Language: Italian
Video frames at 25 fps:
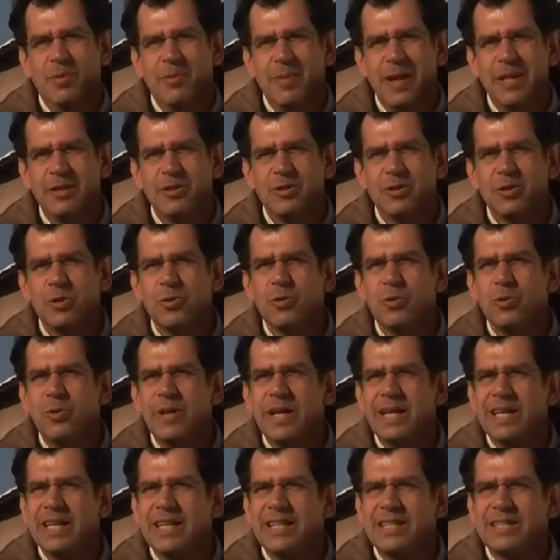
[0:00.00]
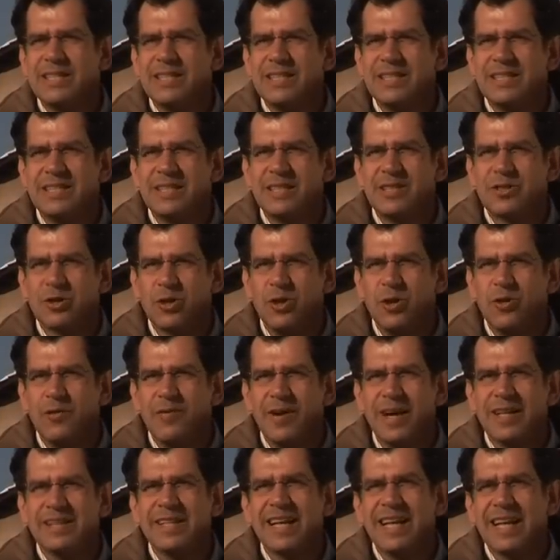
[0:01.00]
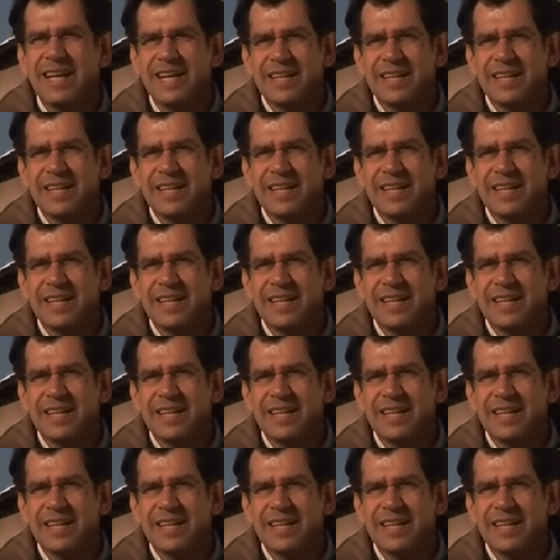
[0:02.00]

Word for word: momento in cui ci si trova nelle